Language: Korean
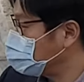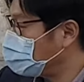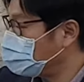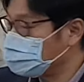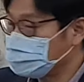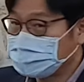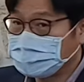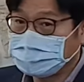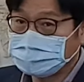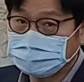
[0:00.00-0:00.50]

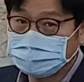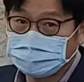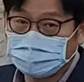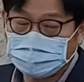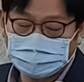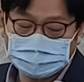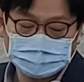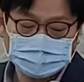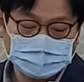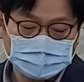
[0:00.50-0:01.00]
나오잖아,
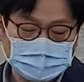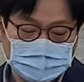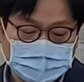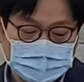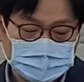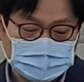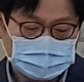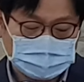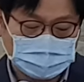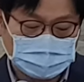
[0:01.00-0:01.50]
그죠?
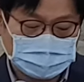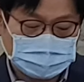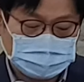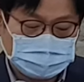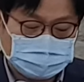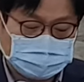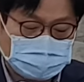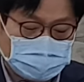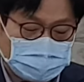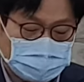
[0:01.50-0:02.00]
자,
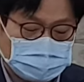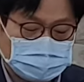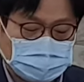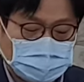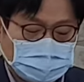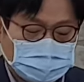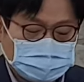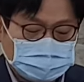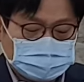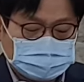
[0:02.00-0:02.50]

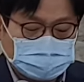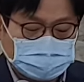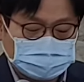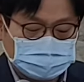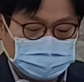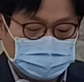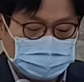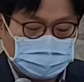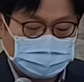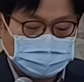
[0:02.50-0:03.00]
24장
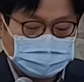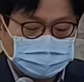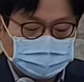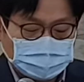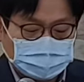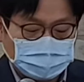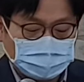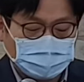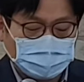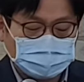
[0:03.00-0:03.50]

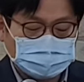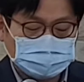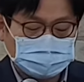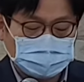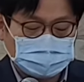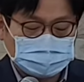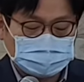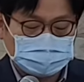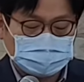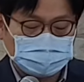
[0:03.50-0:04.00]
4절
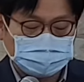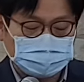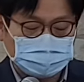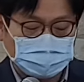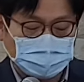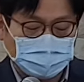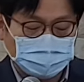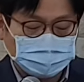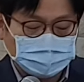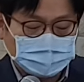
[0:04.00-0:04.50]
요아스의
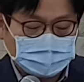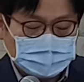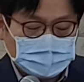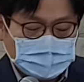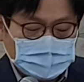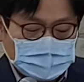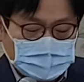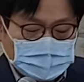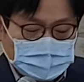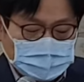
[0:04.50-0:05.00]
치세입니다.
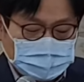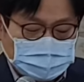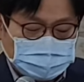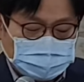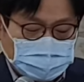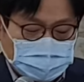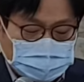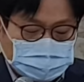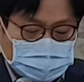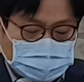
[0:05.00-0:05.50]

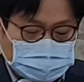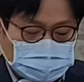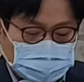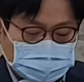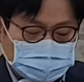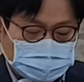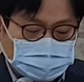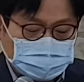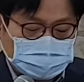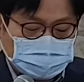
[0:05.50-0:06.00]
24장
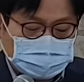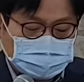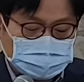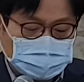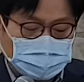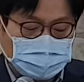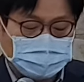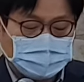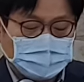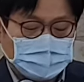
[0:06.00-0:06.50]
4절
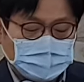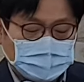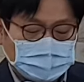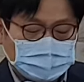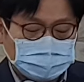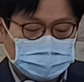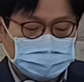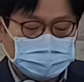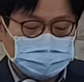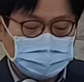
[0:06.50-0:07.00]
시작.
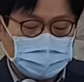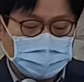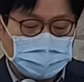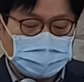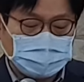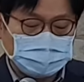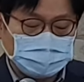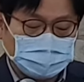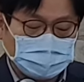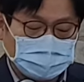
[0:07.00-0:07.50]
그
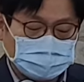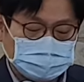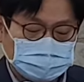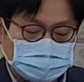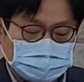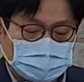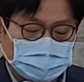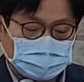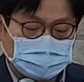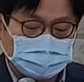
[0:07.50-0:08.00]
후에
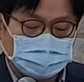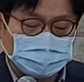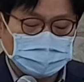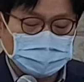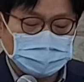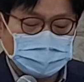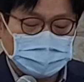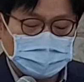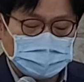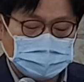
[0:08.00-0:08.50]
요아스가
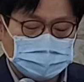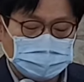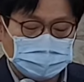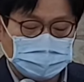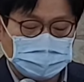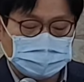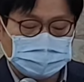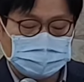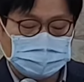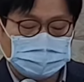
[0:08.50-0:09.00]
여호와의
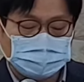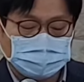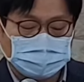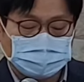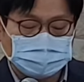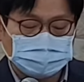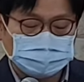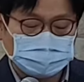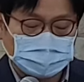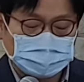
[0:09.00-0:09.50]
전을
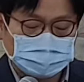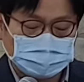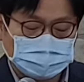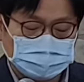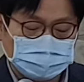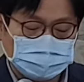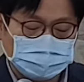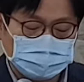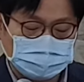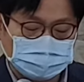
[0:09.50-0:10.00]
보수할
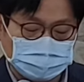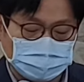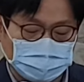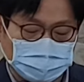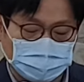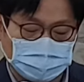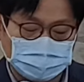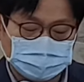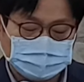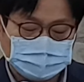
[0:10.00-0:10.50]
뜻을
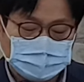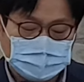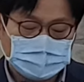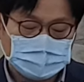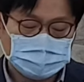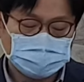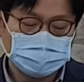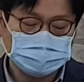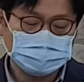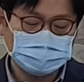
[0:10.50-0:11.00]
두고
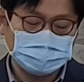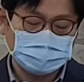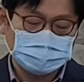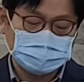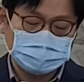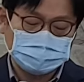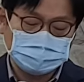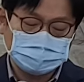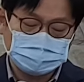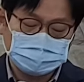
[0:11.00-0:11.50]
성전이
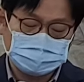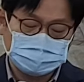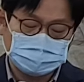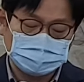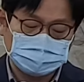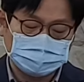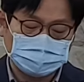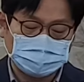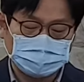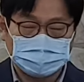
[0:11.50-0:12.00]
이제 문을
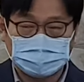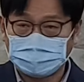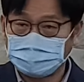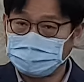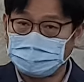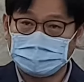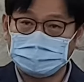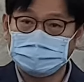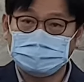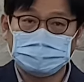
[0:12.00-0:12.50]
뭐 이렇게
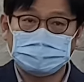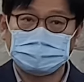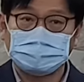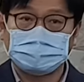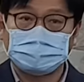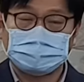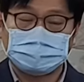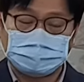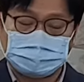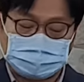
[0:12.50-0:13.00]

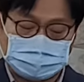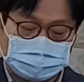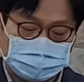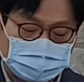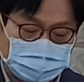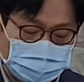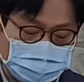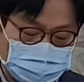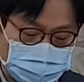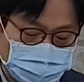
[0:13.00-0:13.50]
완전
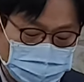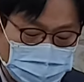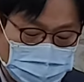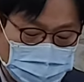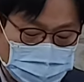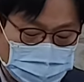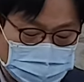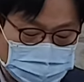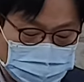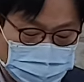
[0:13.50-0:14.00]
둘다 보지도
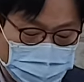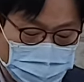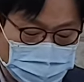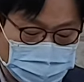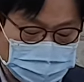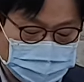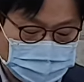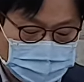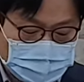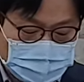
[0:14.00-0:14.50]
않아
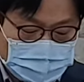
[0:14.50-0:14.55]
가지고